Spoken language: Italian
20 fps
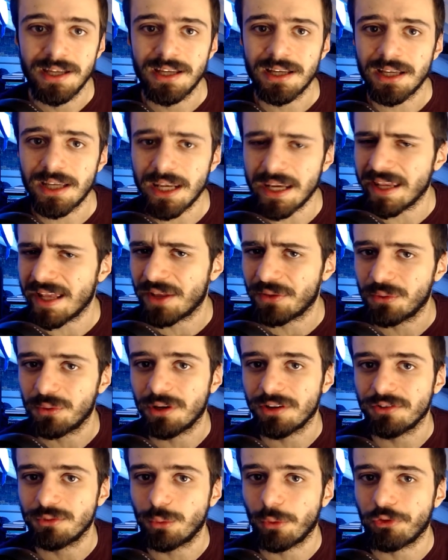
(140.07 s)
creando una
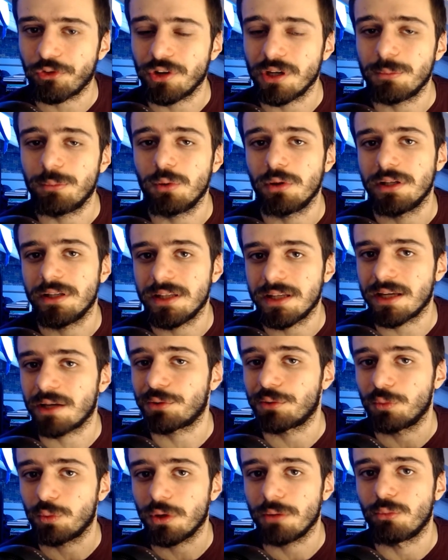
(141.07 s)
situazione politica
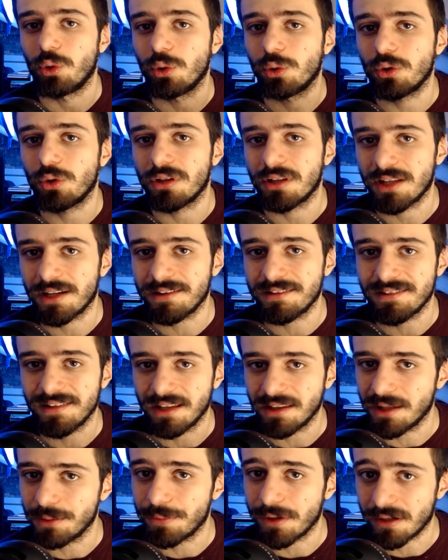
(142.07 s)
comunque molto
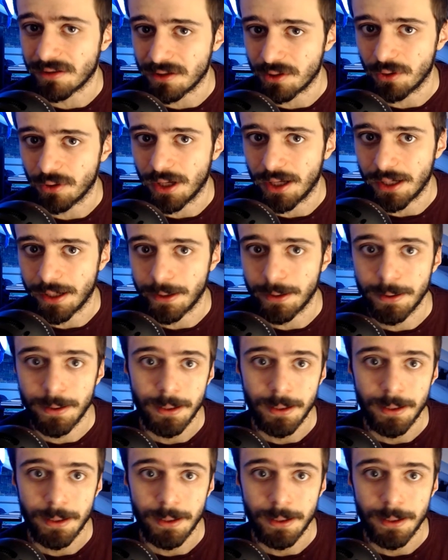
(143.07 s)
interessante e particolare.